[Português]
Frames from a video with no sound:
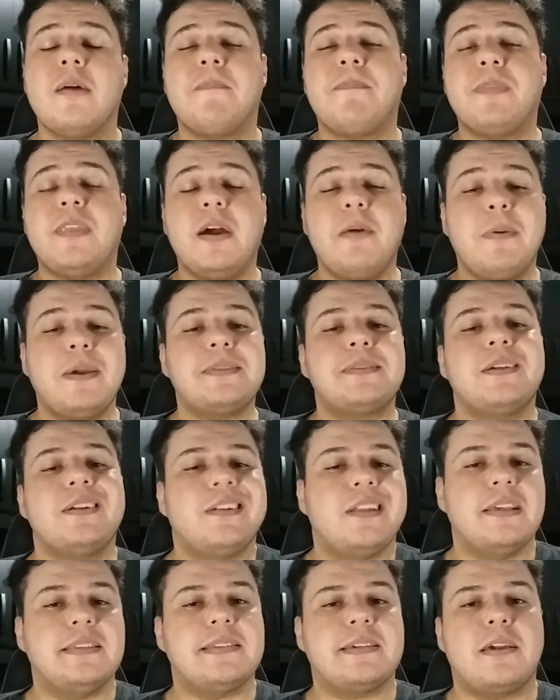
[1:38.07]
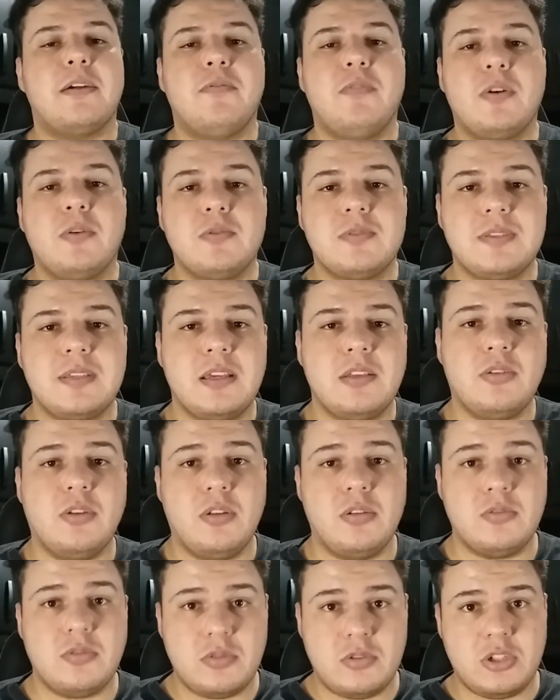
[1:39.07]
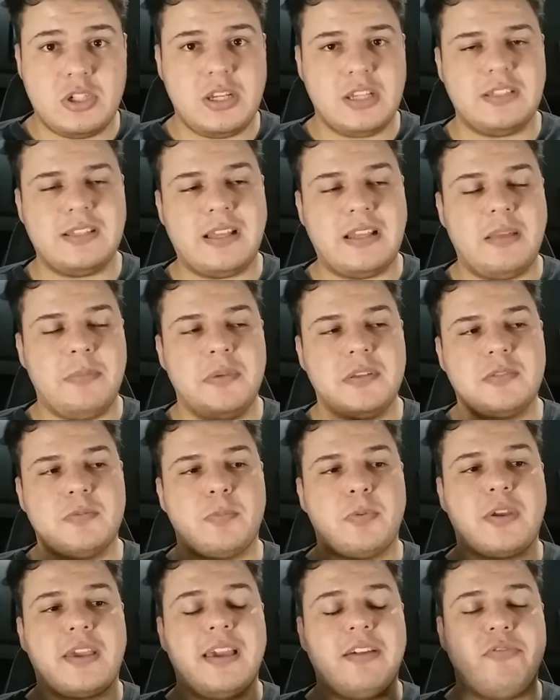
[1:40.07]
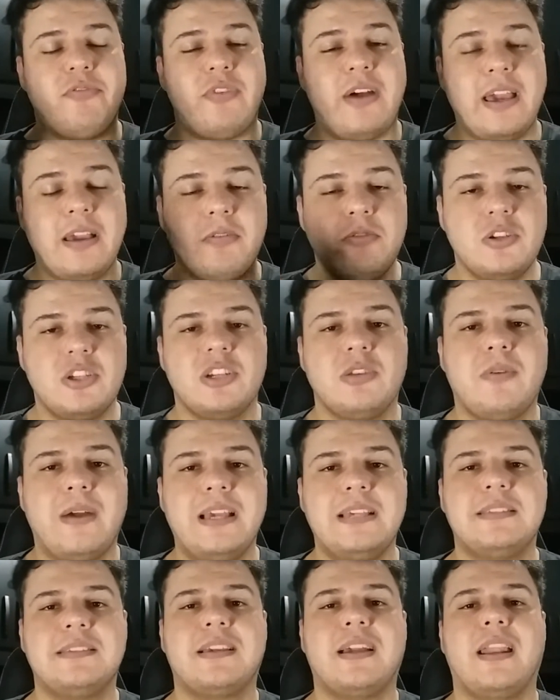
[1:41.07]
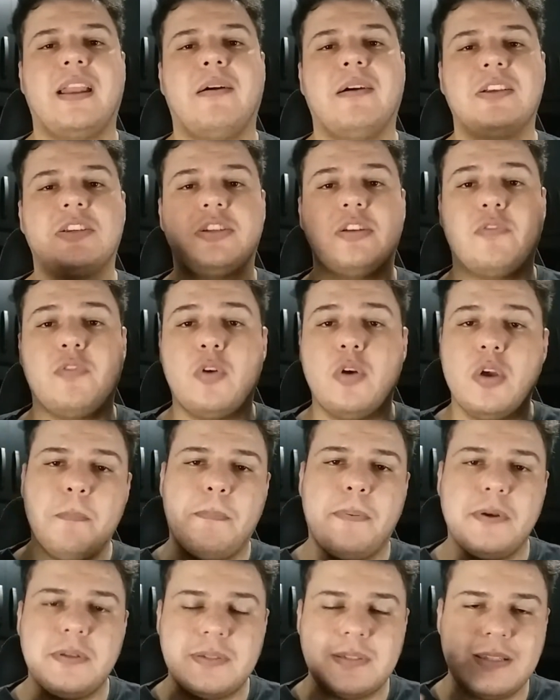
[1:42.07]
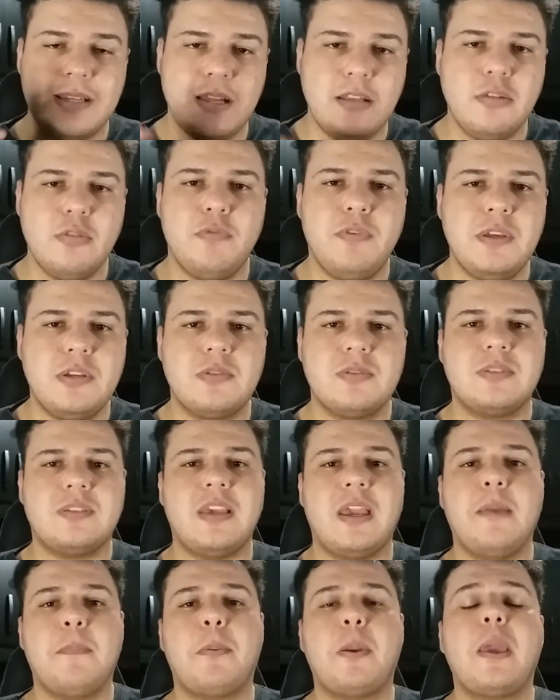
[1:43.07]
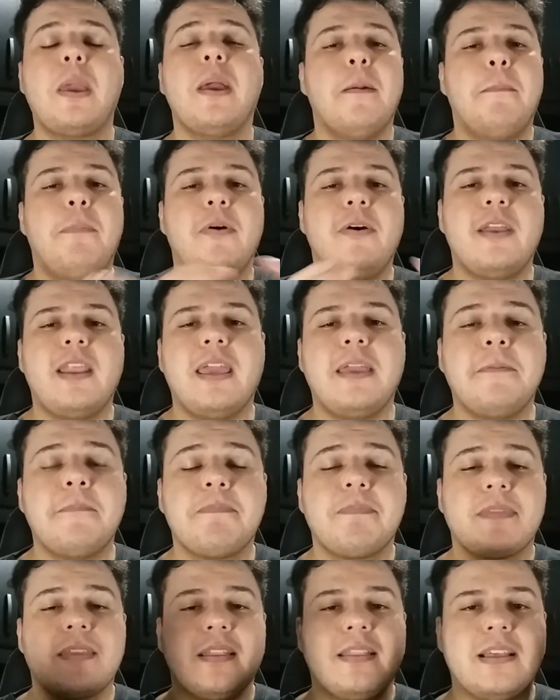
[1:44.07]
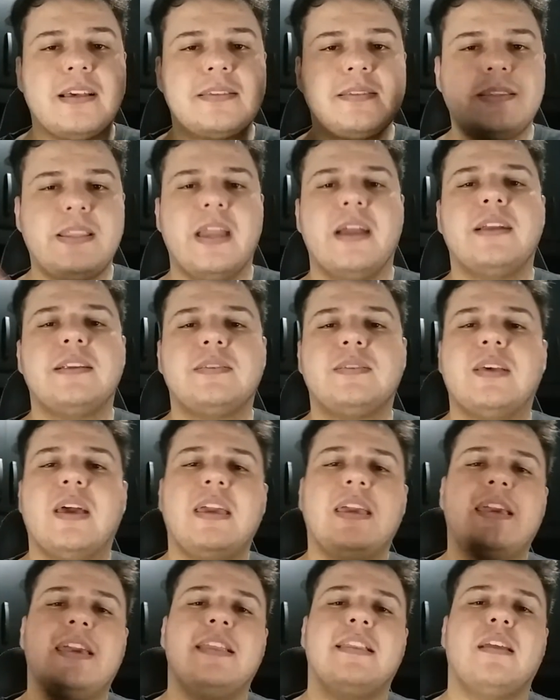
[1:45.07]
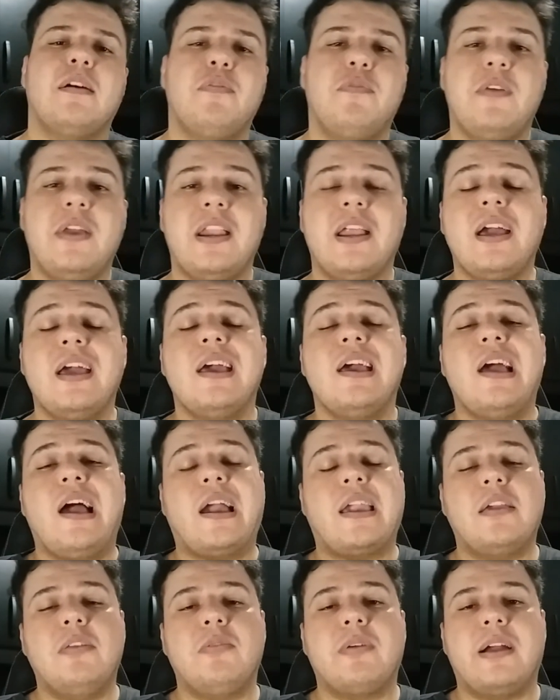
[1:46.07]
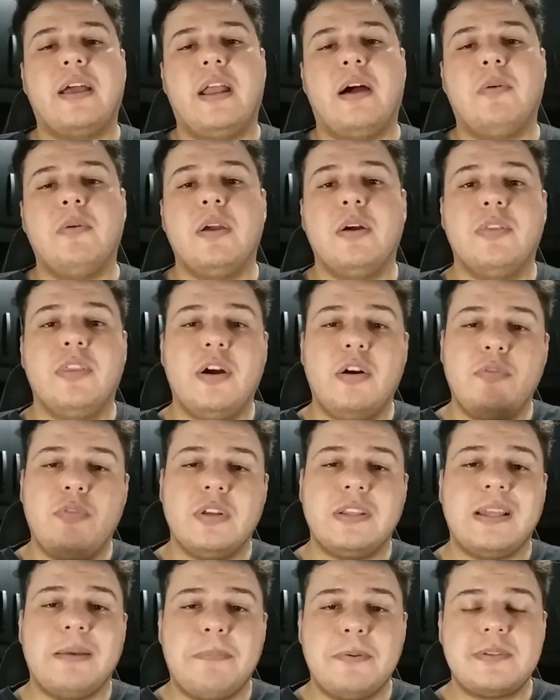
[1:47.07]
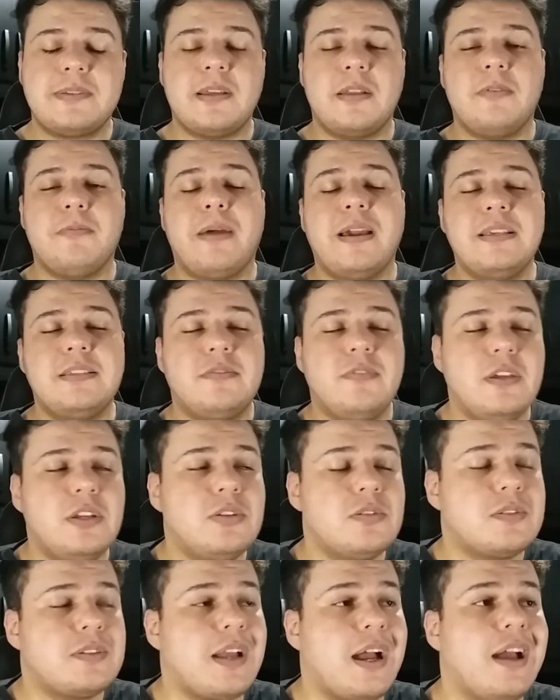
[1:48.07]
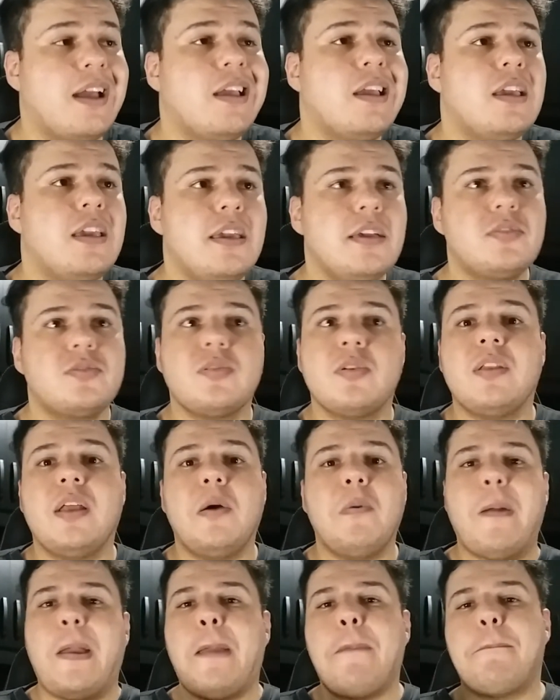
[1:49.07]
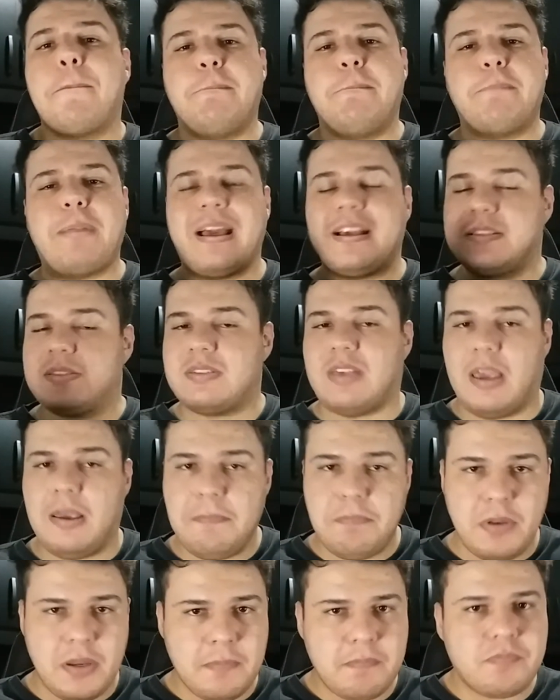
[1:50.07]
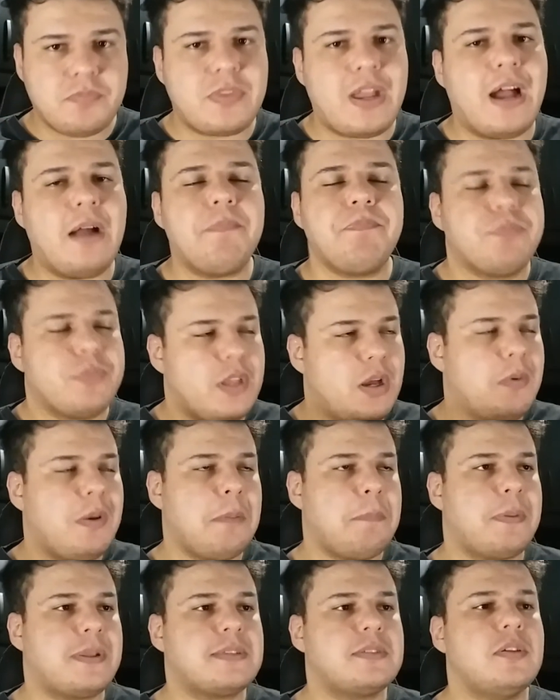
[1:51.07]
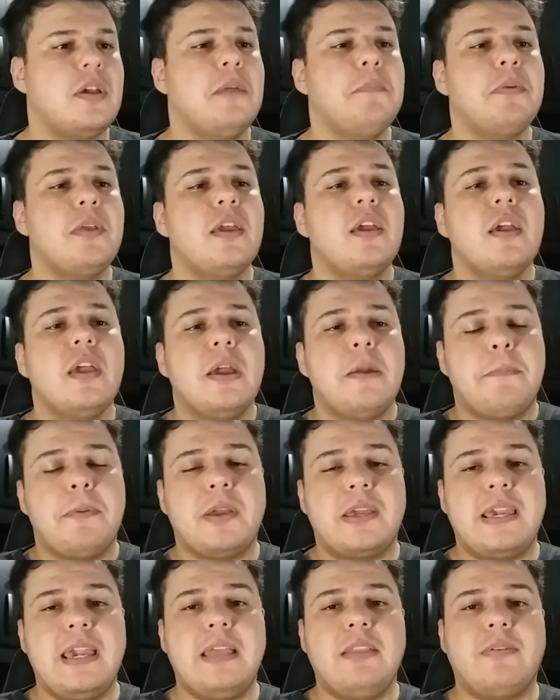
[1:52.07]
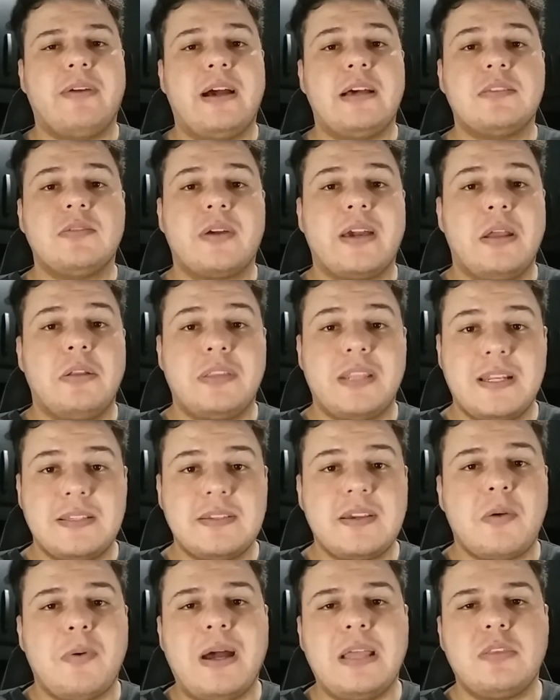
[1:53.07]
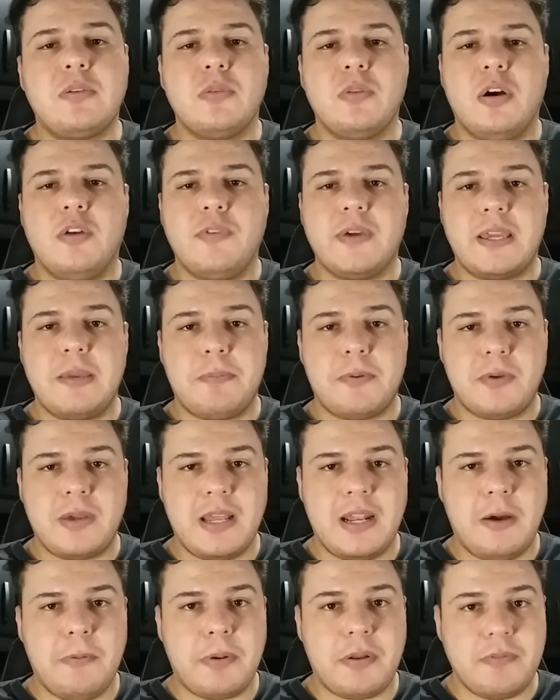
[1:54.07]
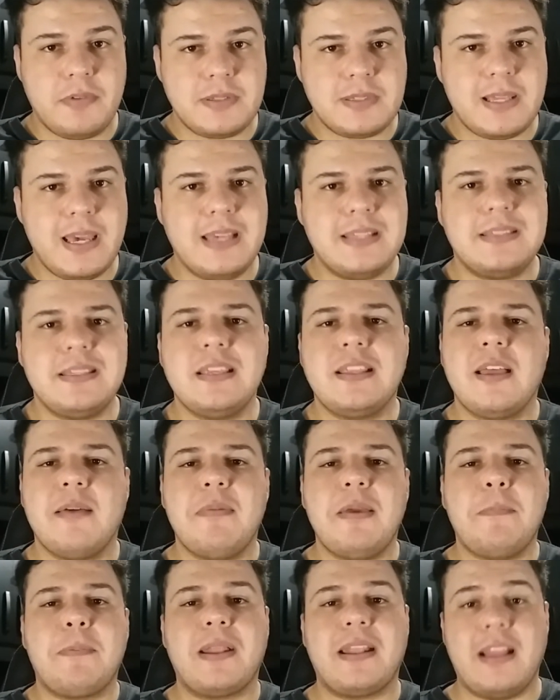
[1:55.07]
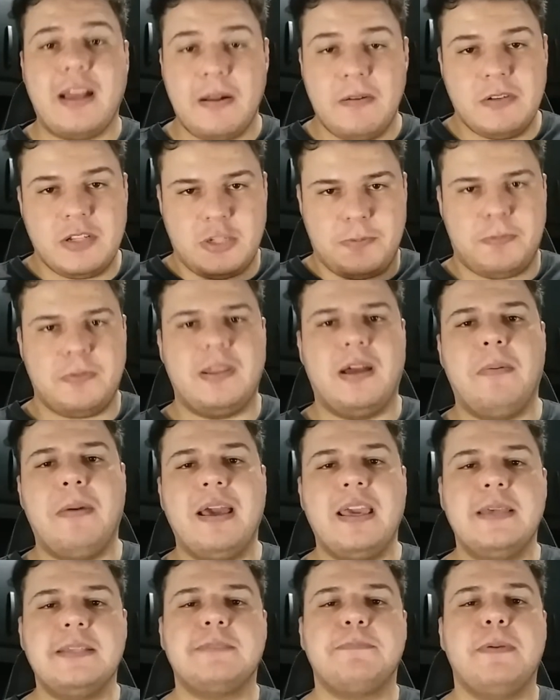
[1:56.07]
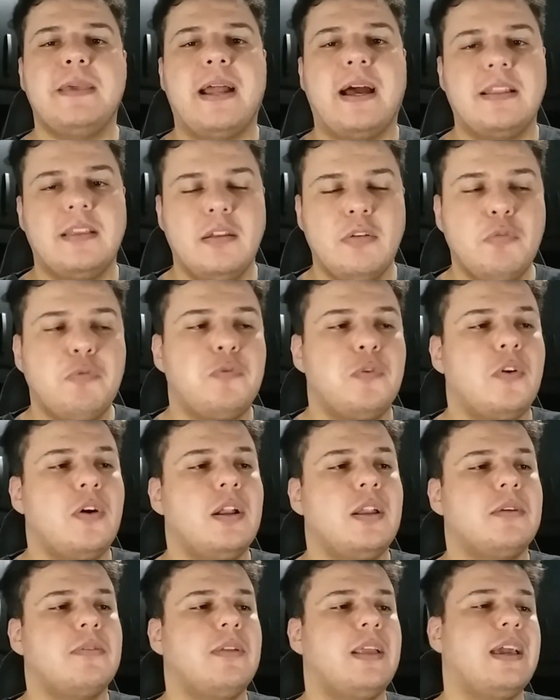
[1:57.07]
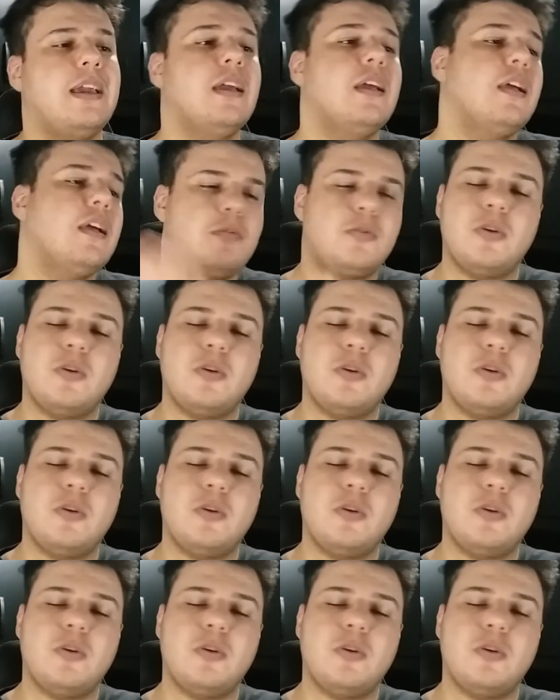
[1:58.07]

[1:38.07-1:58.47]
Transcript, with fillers: Não é certeza que eu vou conseguir todos os dias, até mesmo porque vai continuar esse canal ativo postando vídeo sempre, porém nas terça e quinta-feira aqui no canal eu não vou estar tá postando mais vídeos, tá? Isso não é pra sempre, tá? Não é pra sempre, porque no caso eu quero trazer quadro novo aqui pro canal pra vocês. E também pra dar, tipo, dar uma respirada no fôlego, né?